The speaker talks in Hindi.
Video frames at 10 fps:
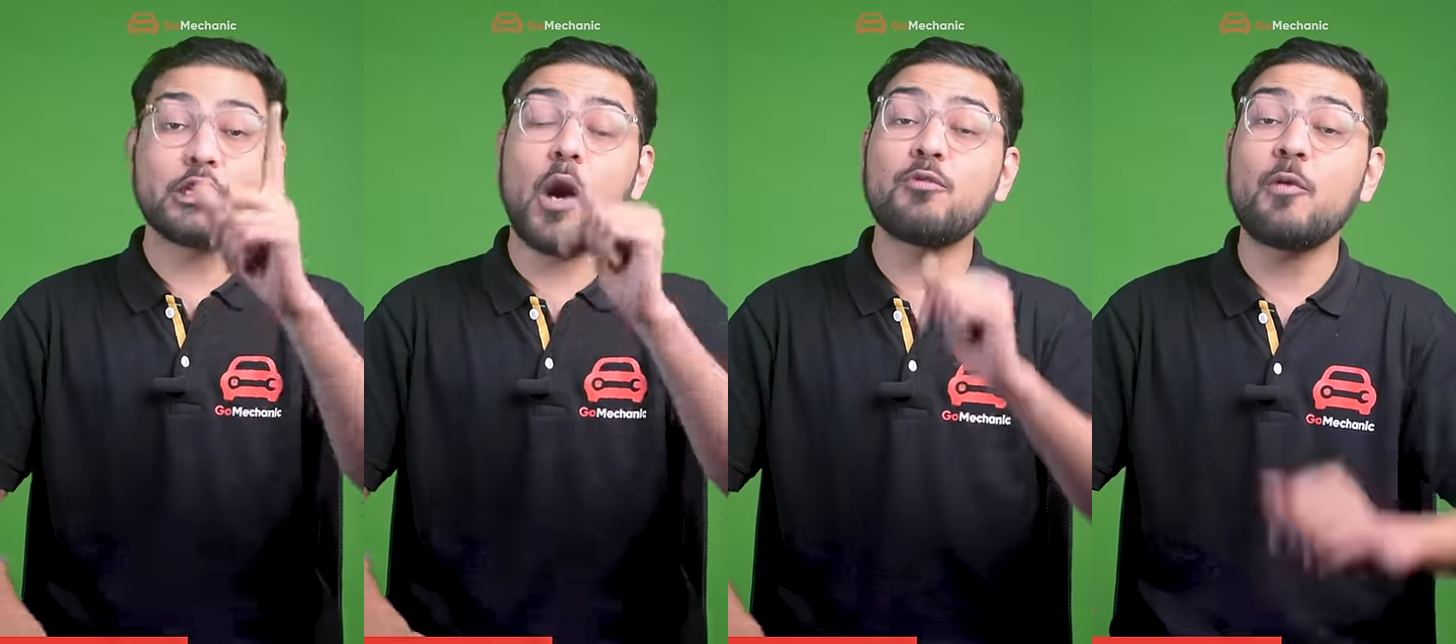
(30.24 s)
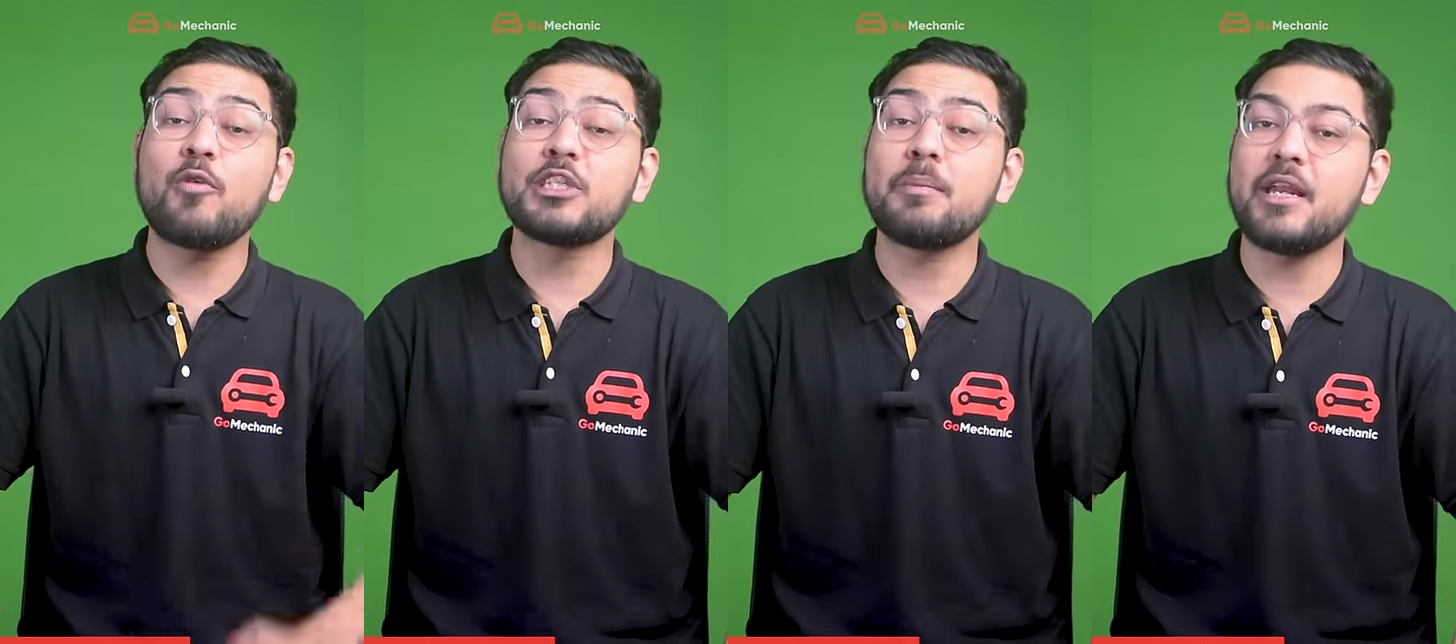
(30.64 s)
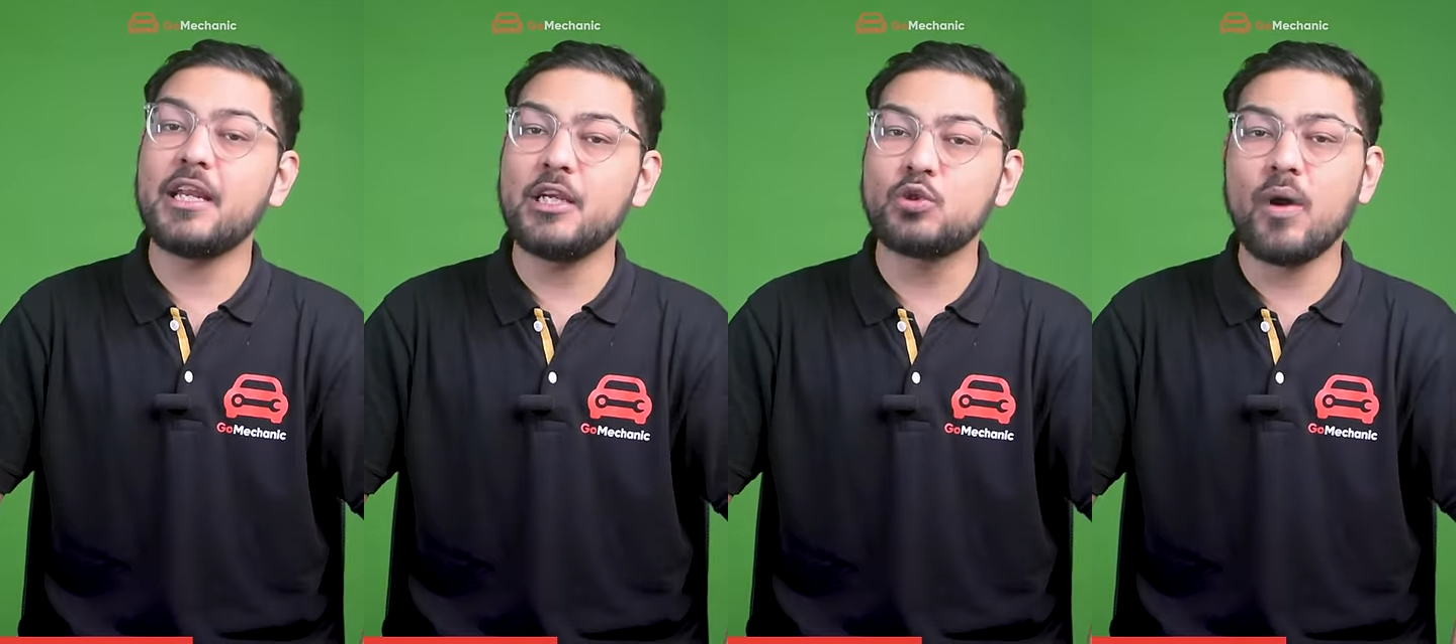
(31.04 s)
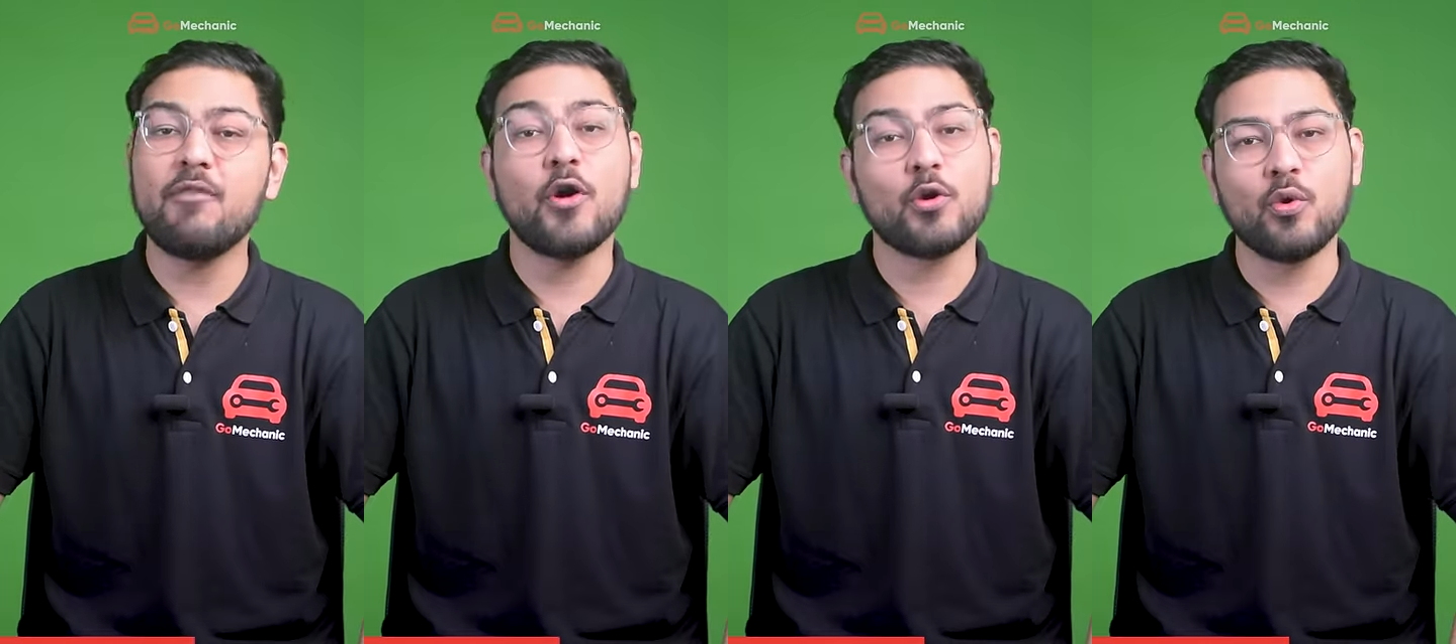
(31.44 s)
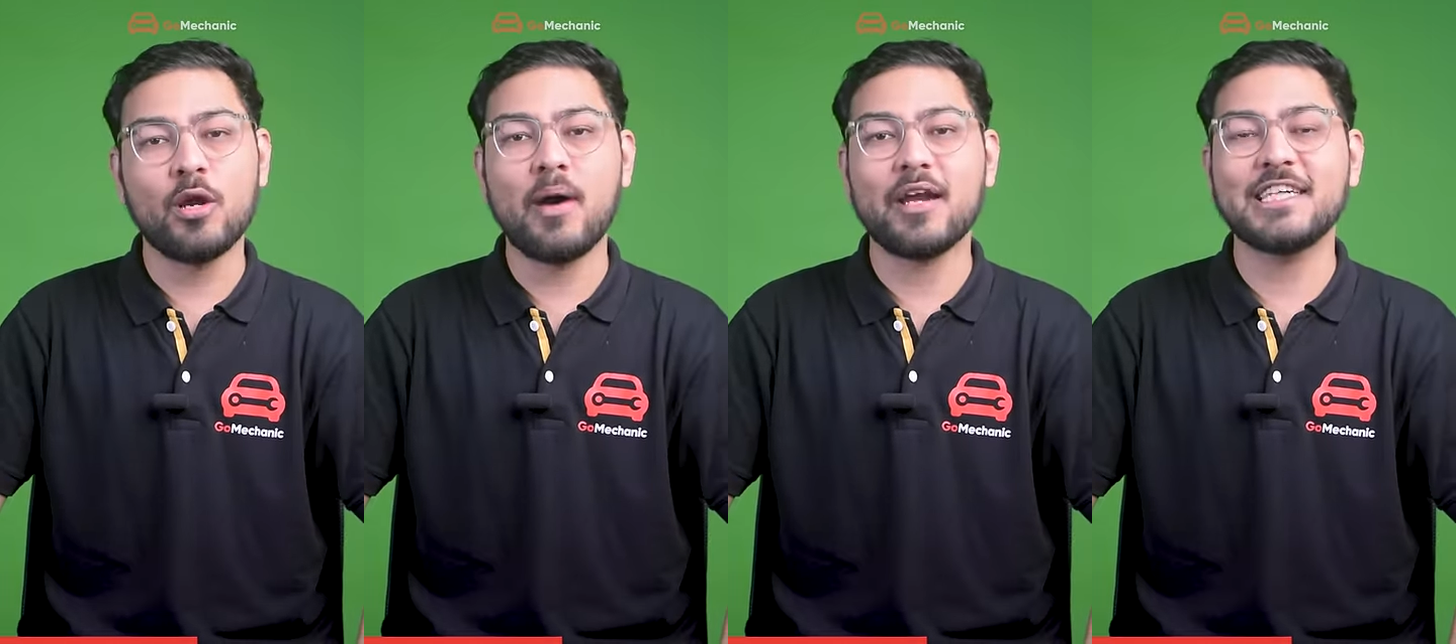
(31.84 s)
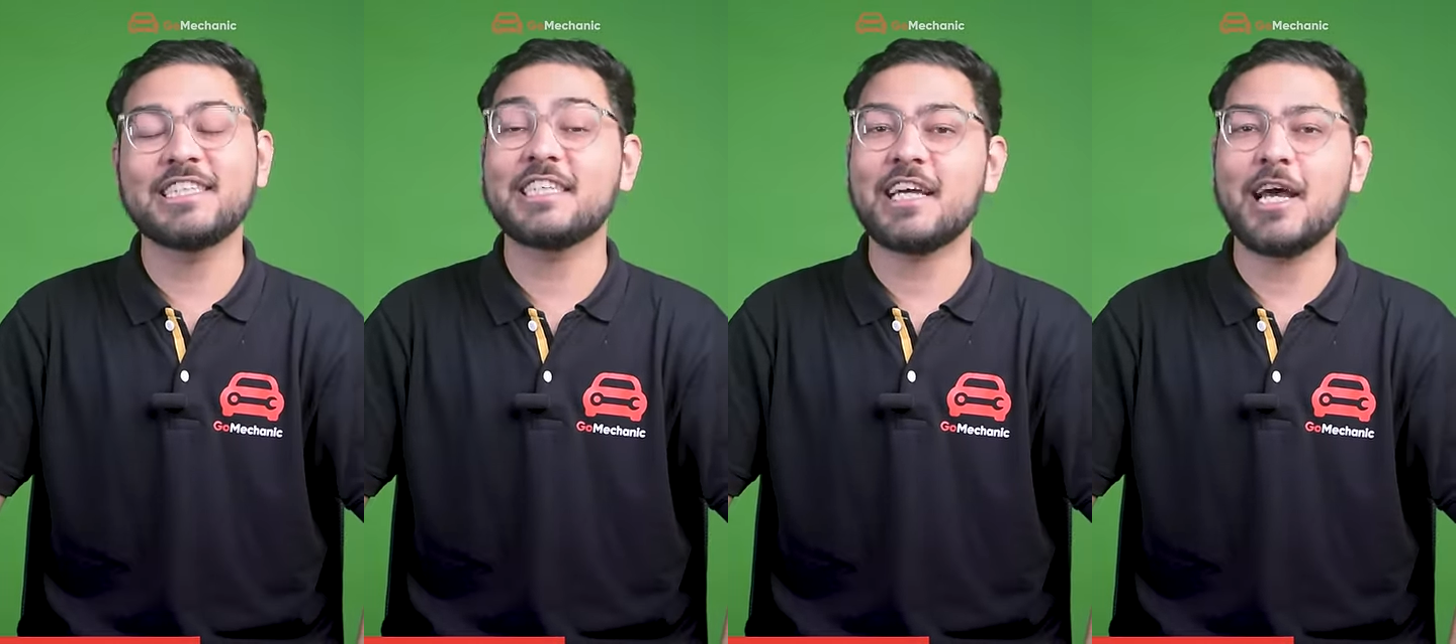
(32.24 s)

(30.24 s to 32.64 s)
एक सॉफ्ट ऑफ वर्जन भी रिलीज हुआ फॉर रूरल मार्केट जिसका